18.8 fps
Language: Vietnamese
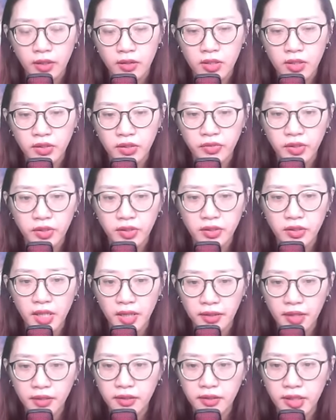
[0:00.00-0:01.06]
Lương Phương
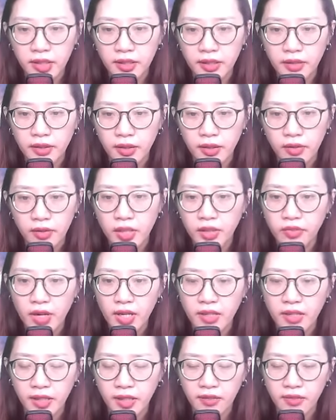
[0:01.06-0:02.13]
định hất đi, nhưng
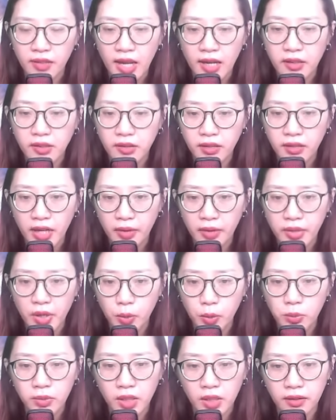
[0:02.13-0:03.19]
phát hiện là Lương Hạo
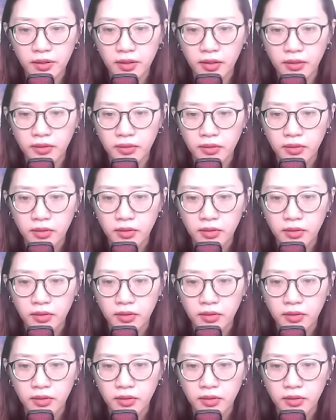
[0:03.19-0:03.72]
Đông thì ngừng.